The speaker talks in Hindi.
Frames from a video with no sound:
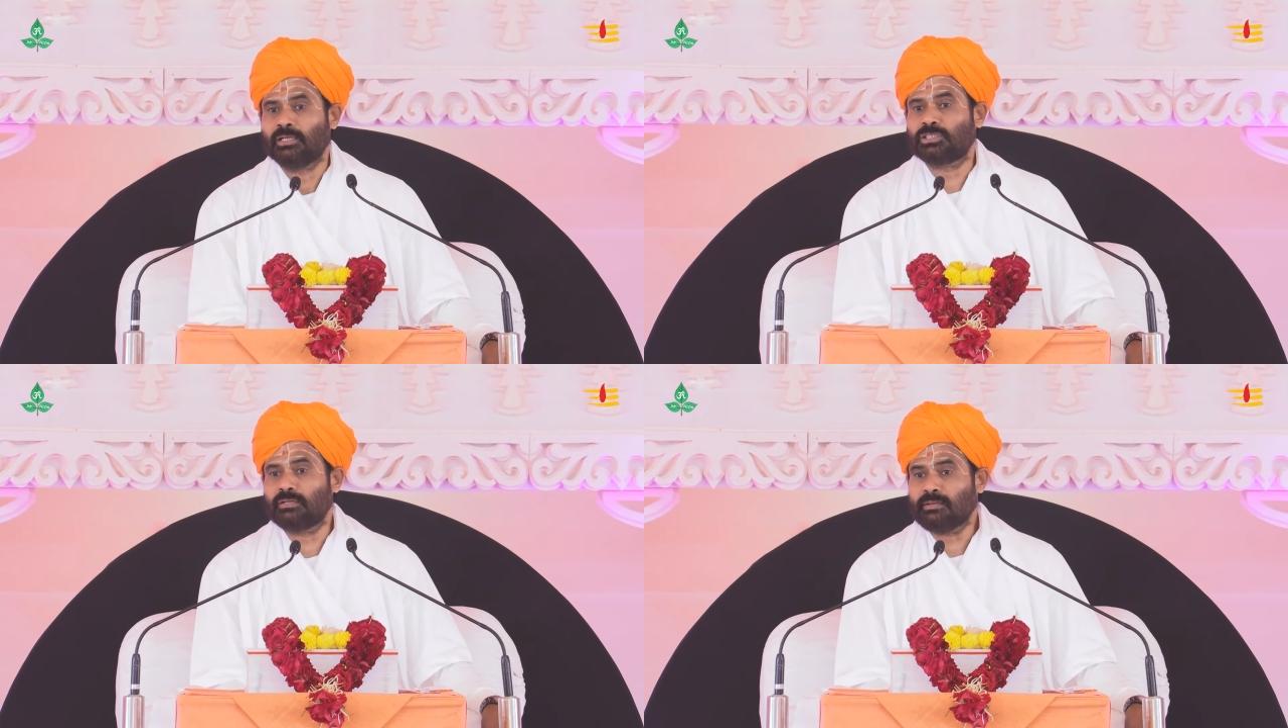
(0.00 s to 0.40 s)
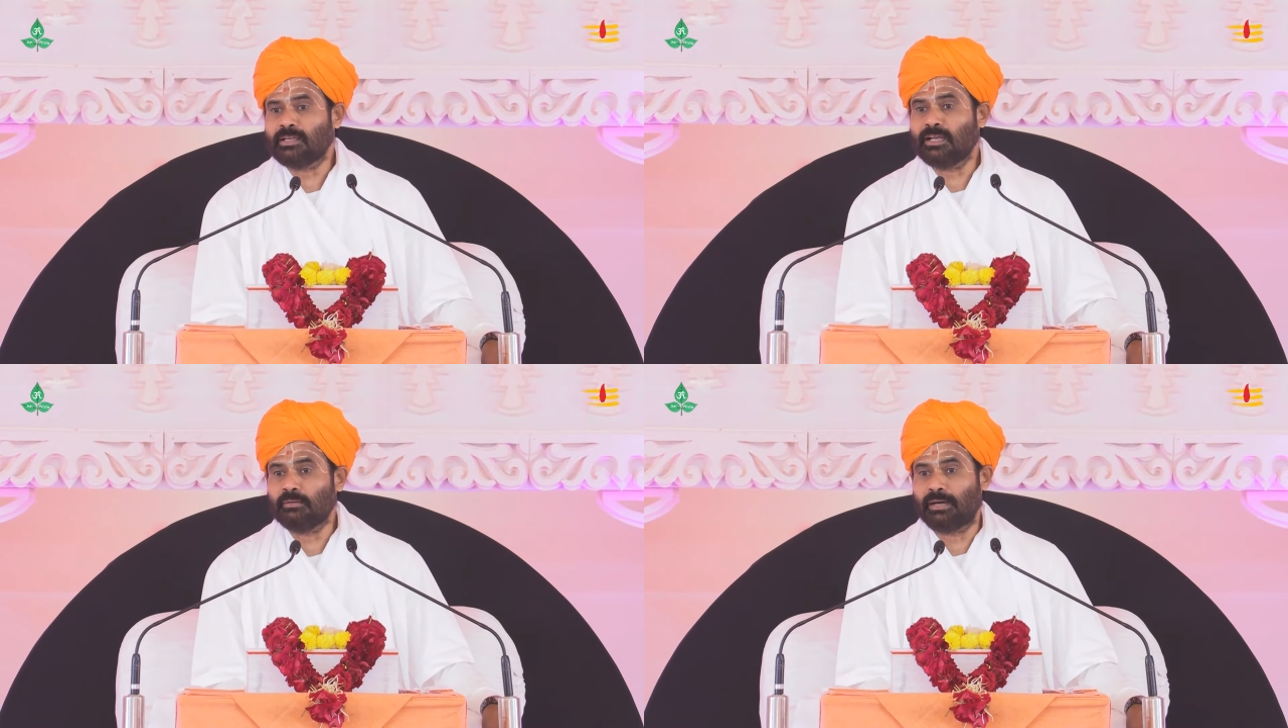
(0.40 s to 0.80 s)
शिव
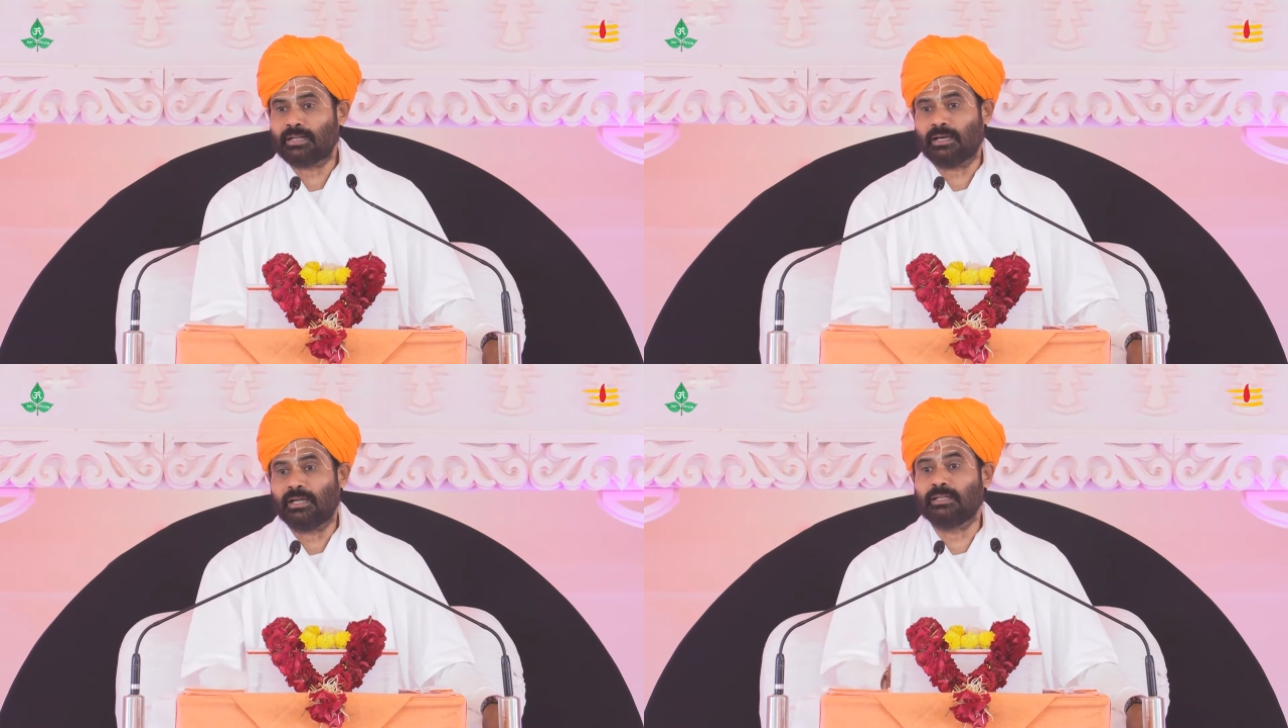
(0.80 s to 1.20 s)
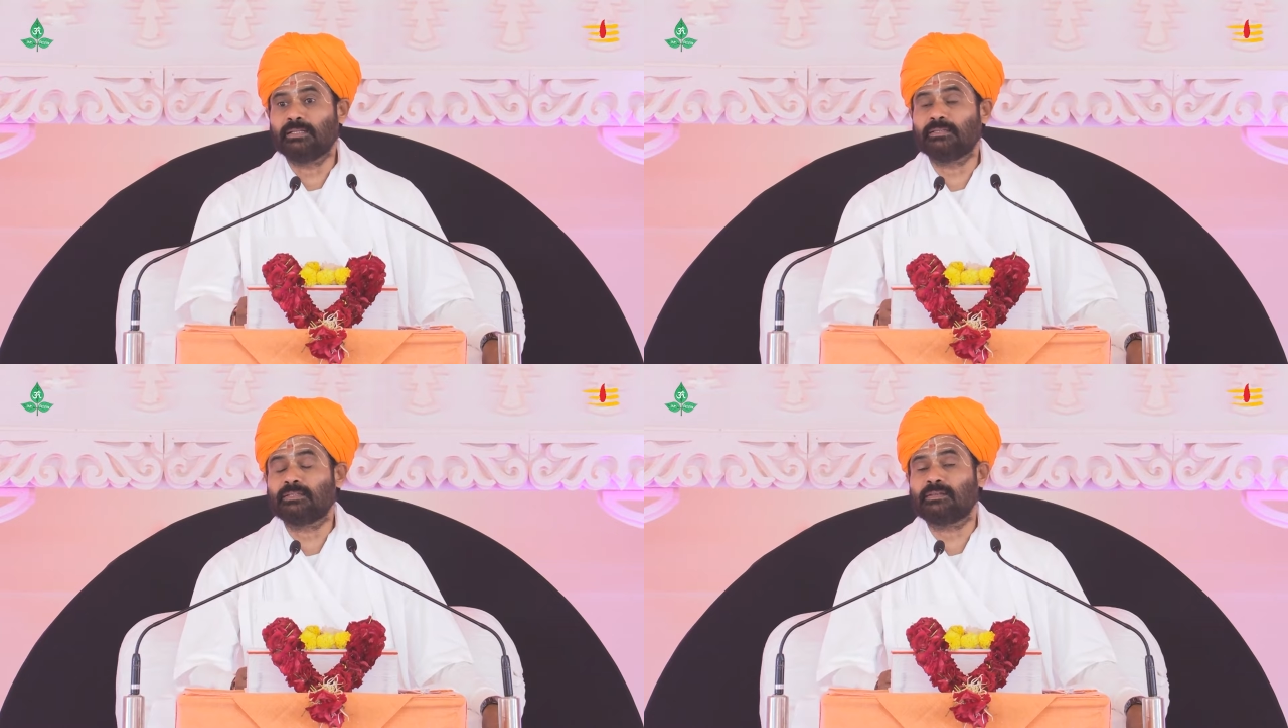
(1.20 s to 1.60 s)
ही हमारी
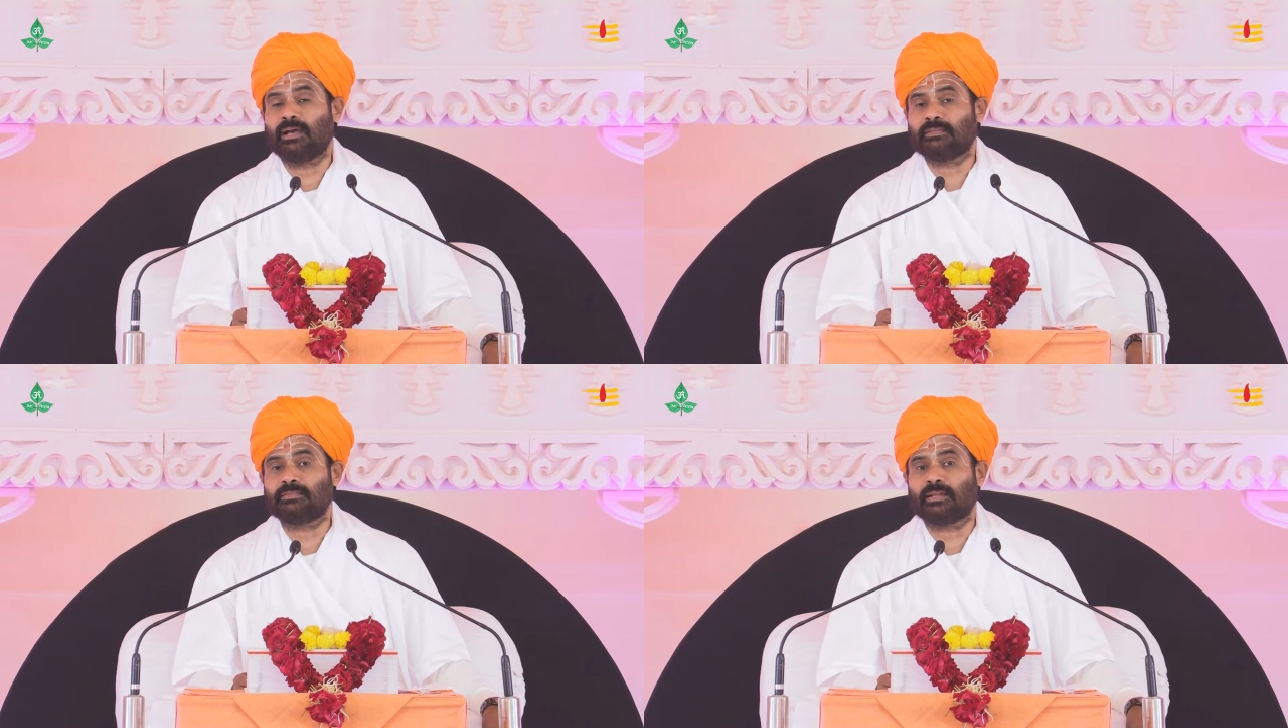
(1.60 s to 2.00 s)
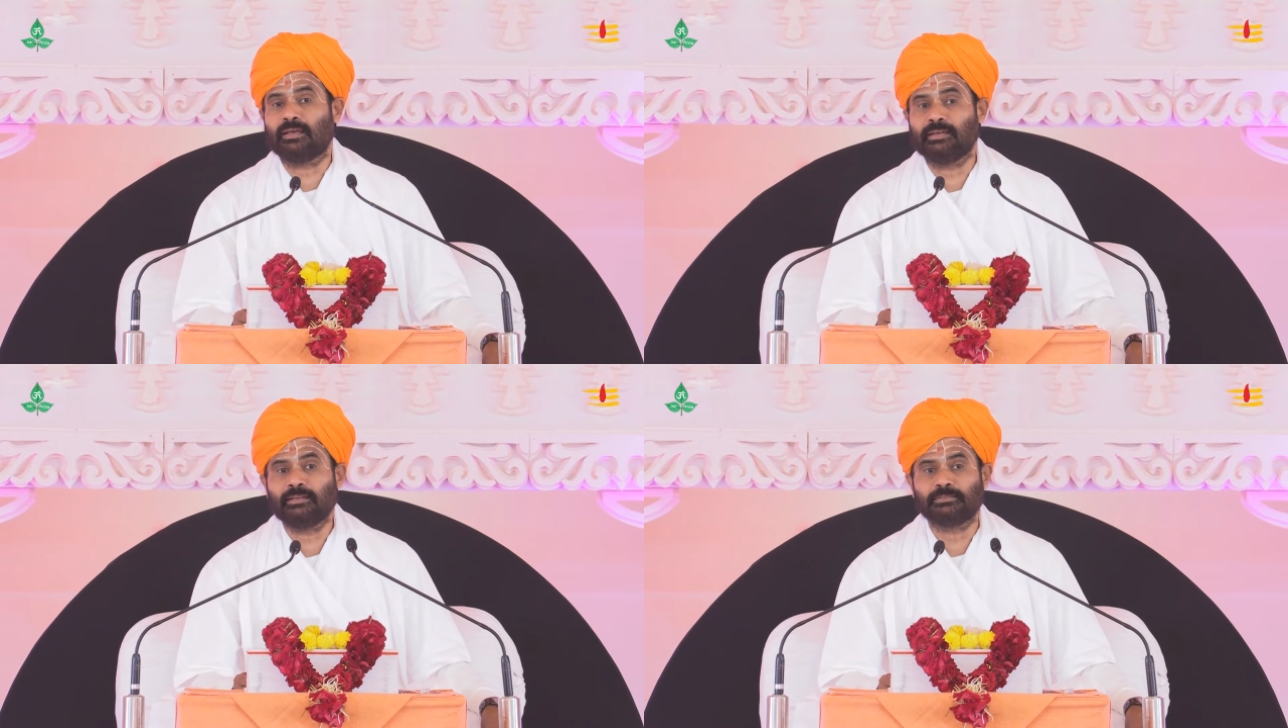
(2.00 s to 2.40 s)
अनंत यात्रा
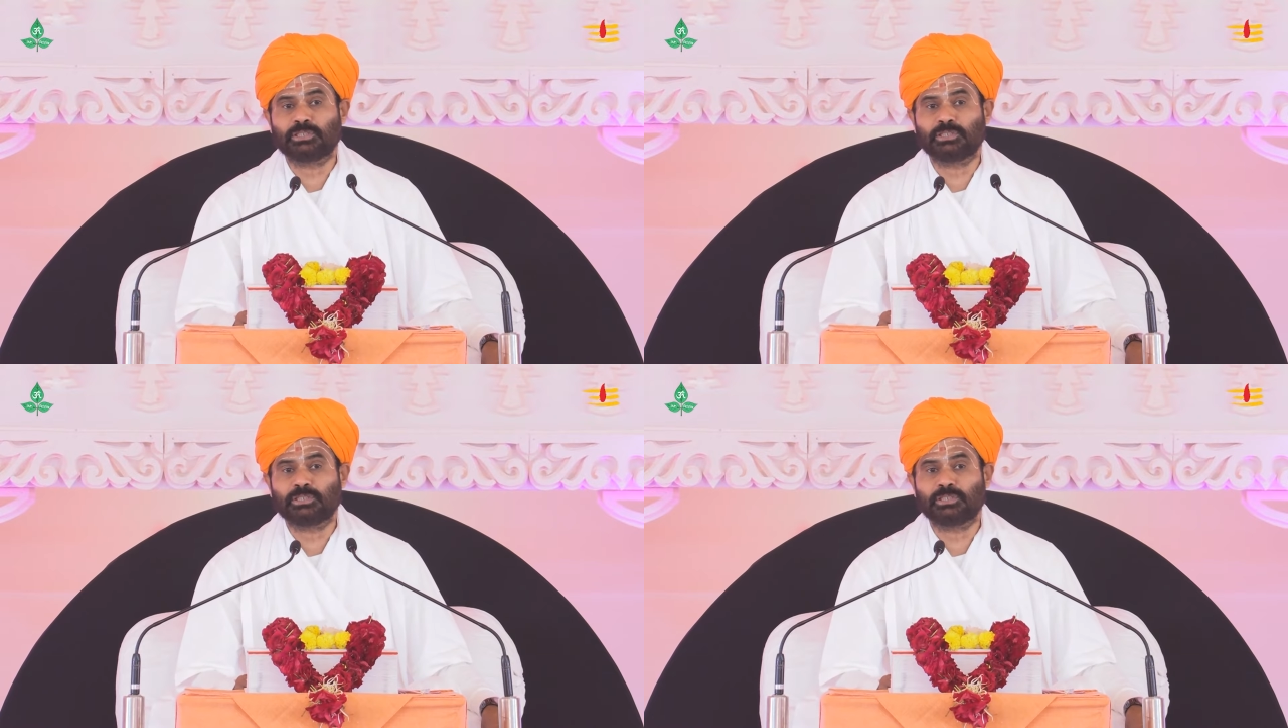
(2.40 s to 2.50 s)
है